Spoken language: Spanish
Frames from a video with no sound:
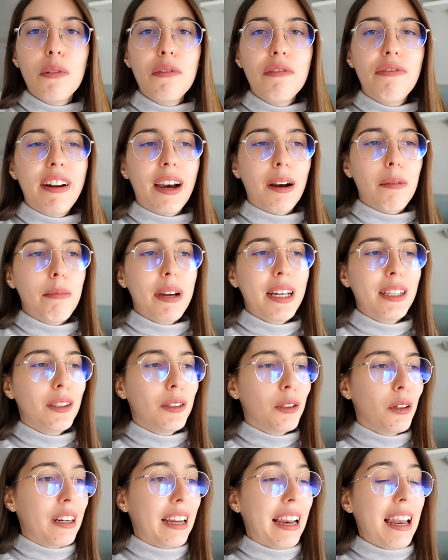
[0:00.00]
un
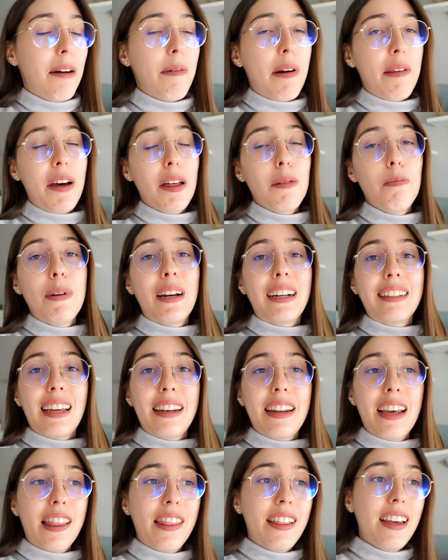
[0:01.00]
fragmento que la verdad
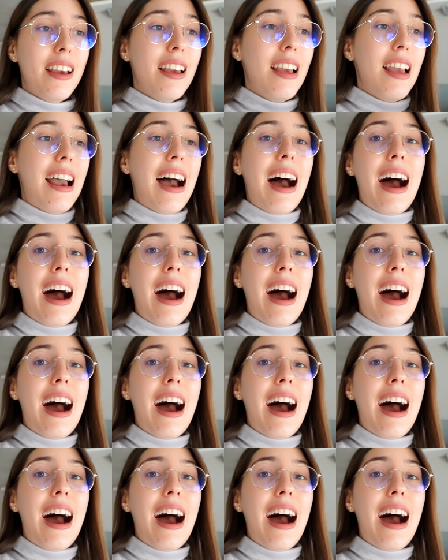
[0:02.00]
pertenece